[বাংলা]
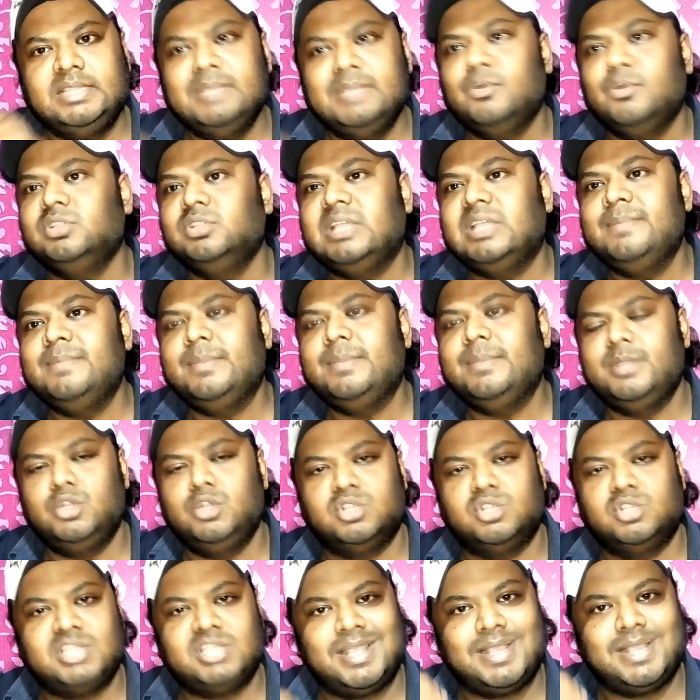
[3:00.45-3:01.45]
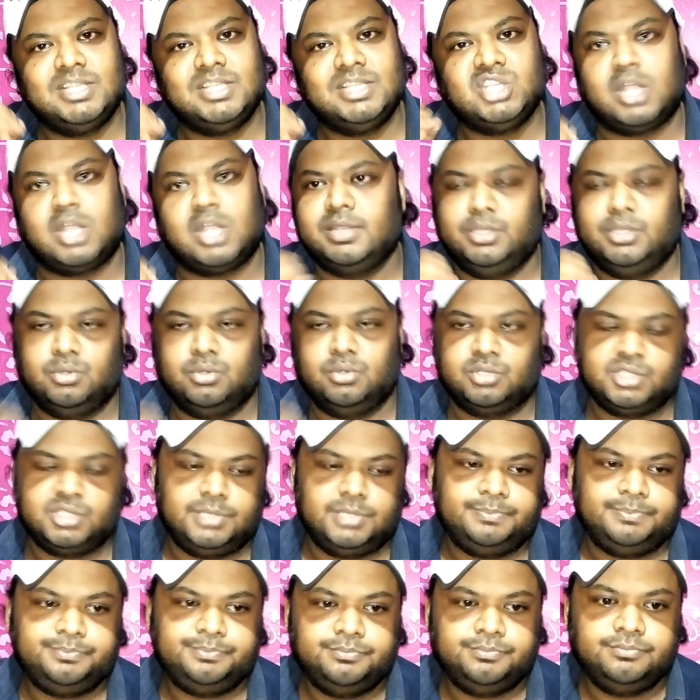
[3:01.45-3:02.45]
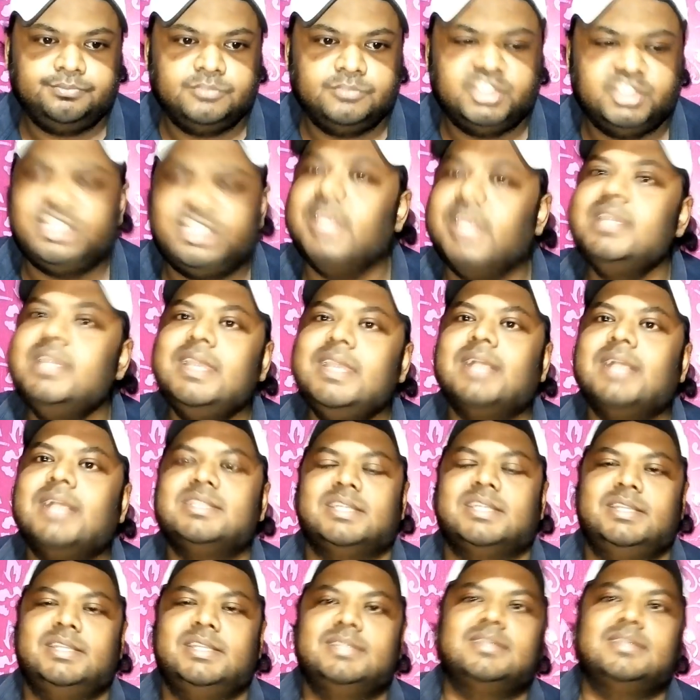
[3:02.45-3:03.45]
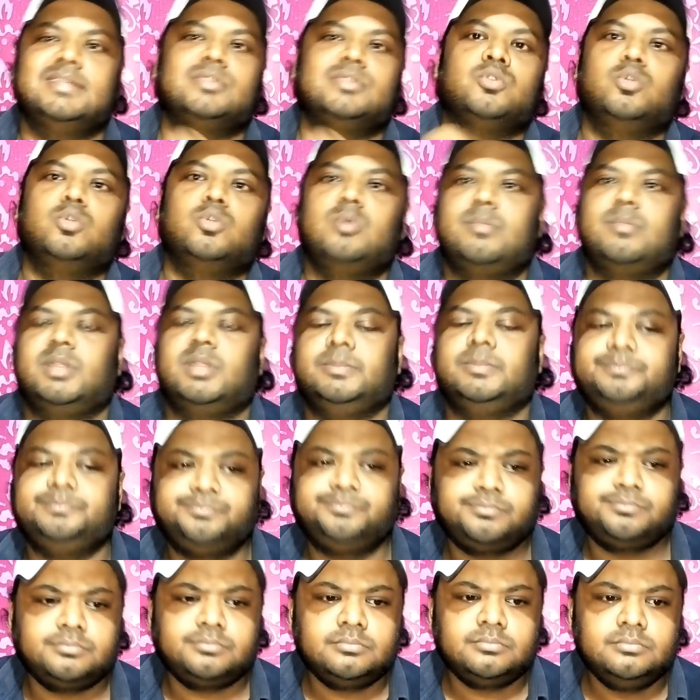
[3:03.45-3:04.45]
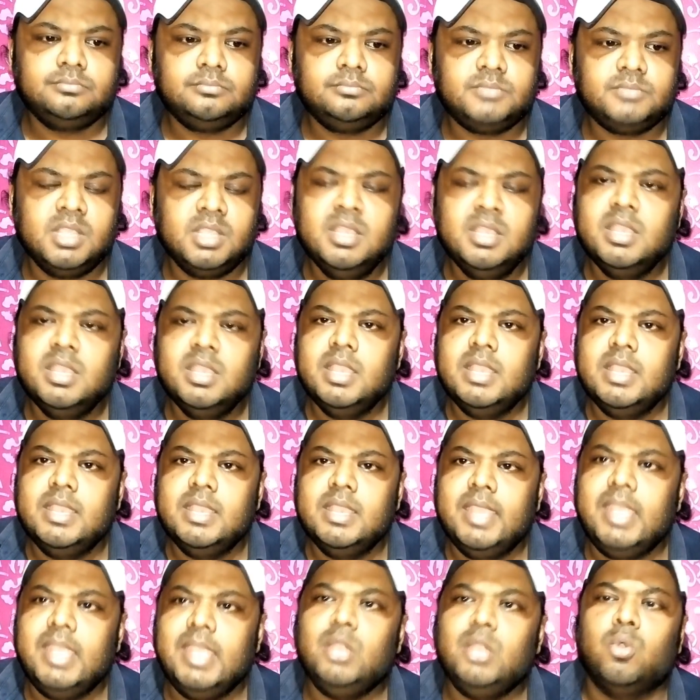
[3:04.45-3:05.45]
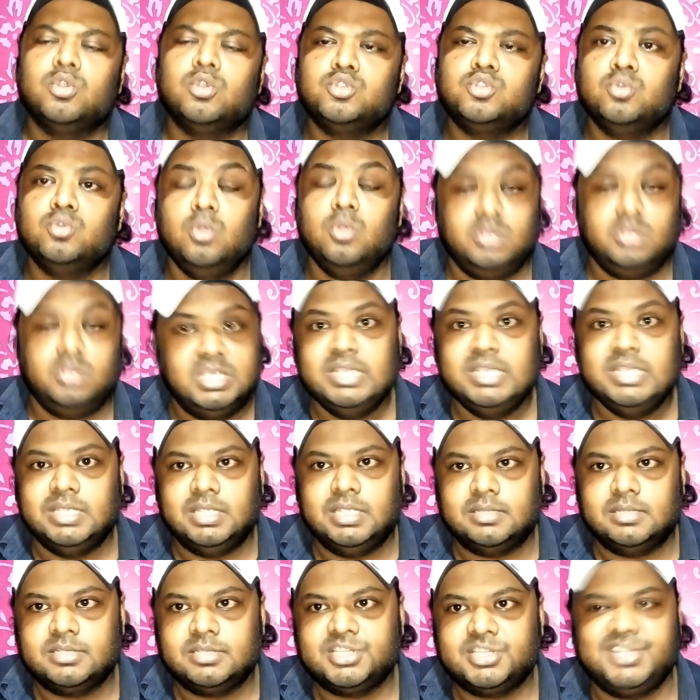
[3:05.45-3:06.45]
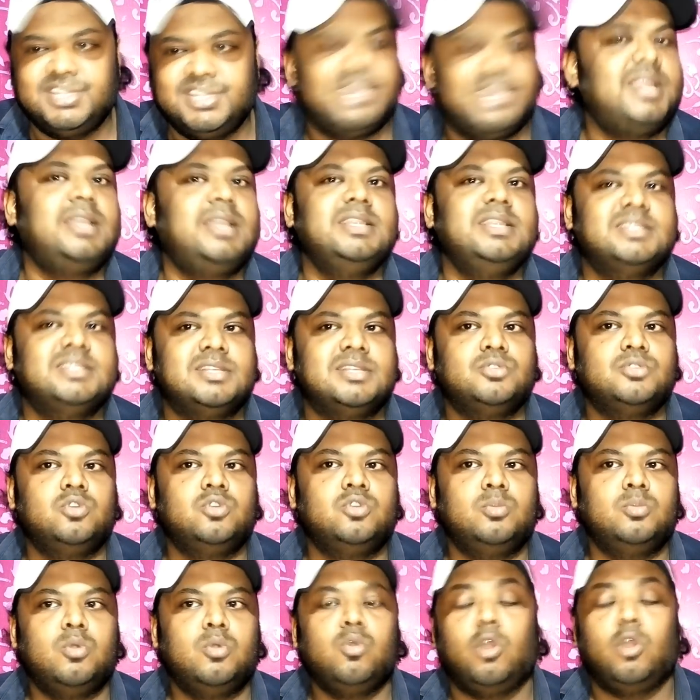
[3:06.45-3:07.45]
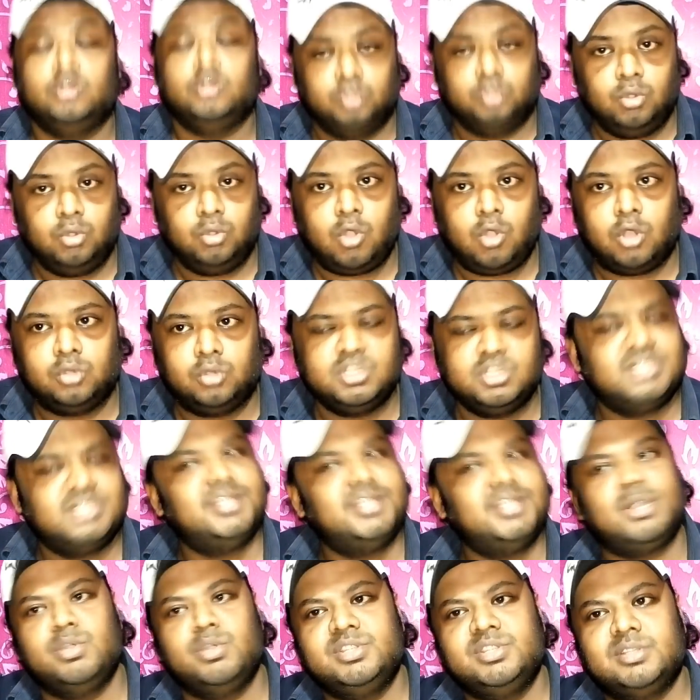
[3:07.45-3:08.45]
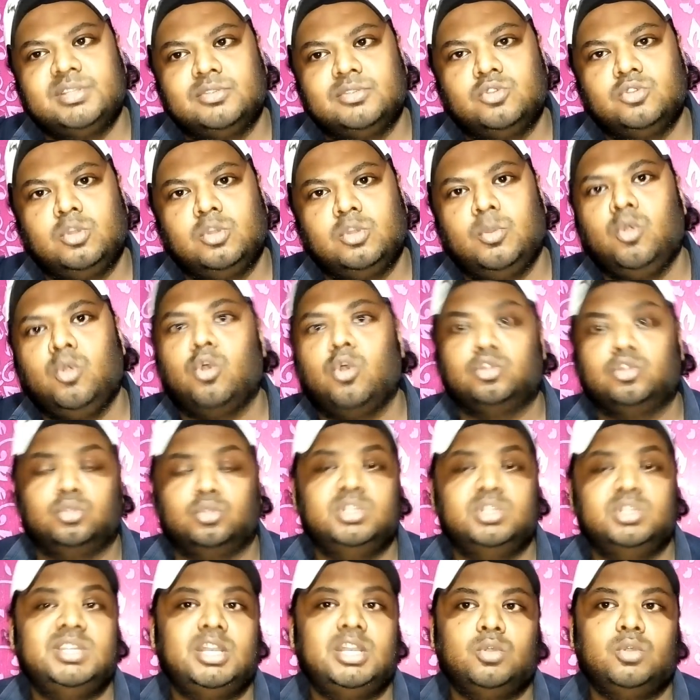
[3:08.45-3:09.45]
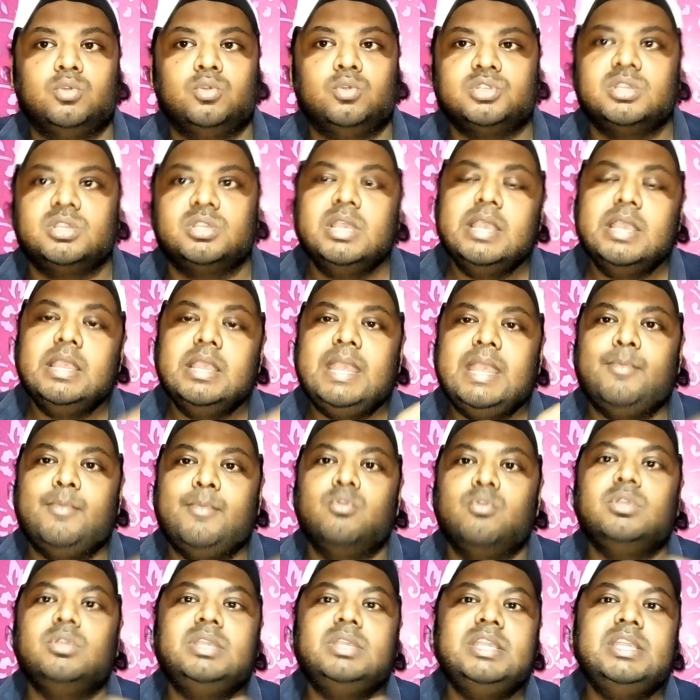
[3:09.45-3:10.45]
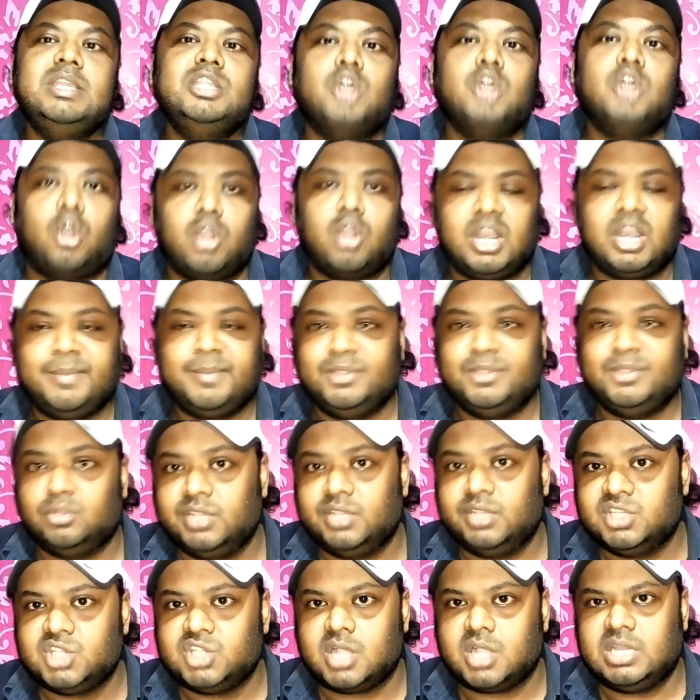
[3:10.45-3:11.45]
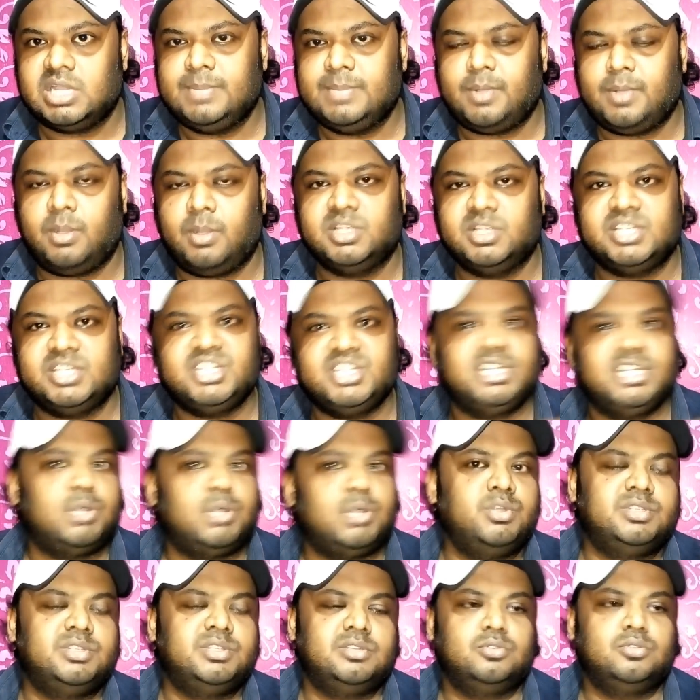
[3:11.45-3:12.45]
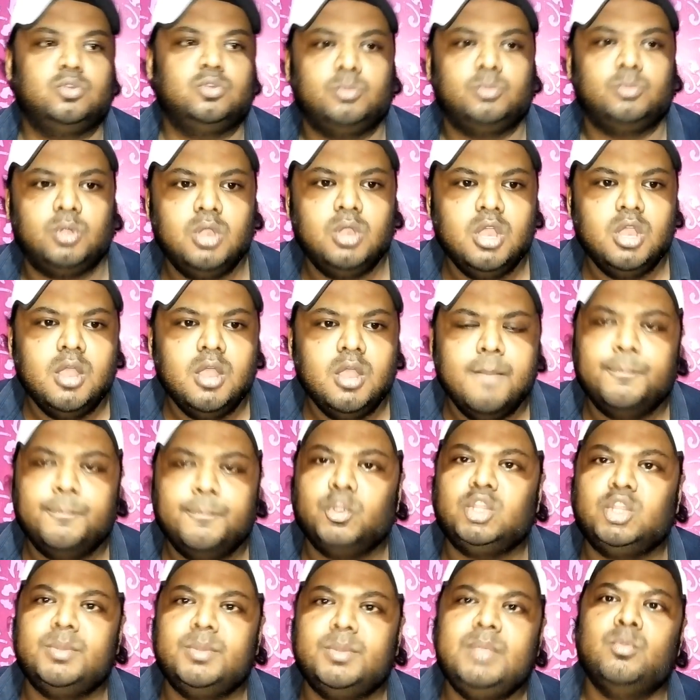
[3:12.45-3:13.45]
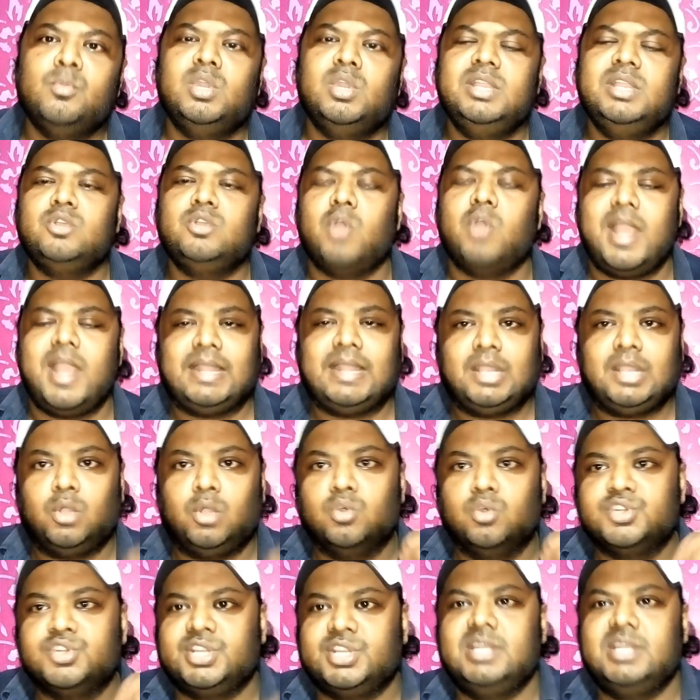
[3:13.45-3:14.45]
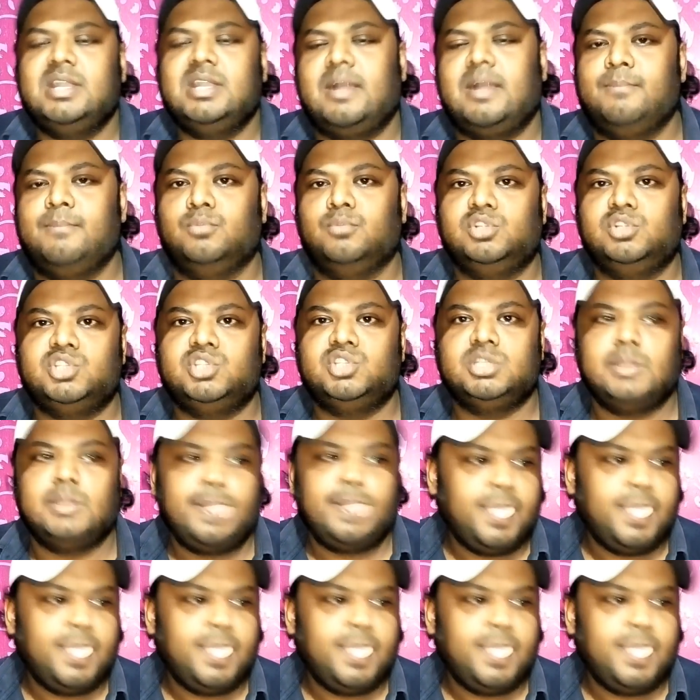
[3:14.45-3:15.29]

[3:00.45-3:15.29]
ইতিমধ্যেই বিভিন্ন জায়গায় চাকরি করছে সেই নিয়ে আজকে ডিসকাস করব আমরা এই কোর্সগুলো কি কি সেটা ডিসকাস করব কত খরচ সেটাও ডিসকাস করব কত দিনের কোর্স এবং কি ধরনের বেতনে চাকরি পাওয়া যায় সেটাও ডিসকাস করব প্রথমেই বলি কয়েকটা কোর্সের নাম বলছি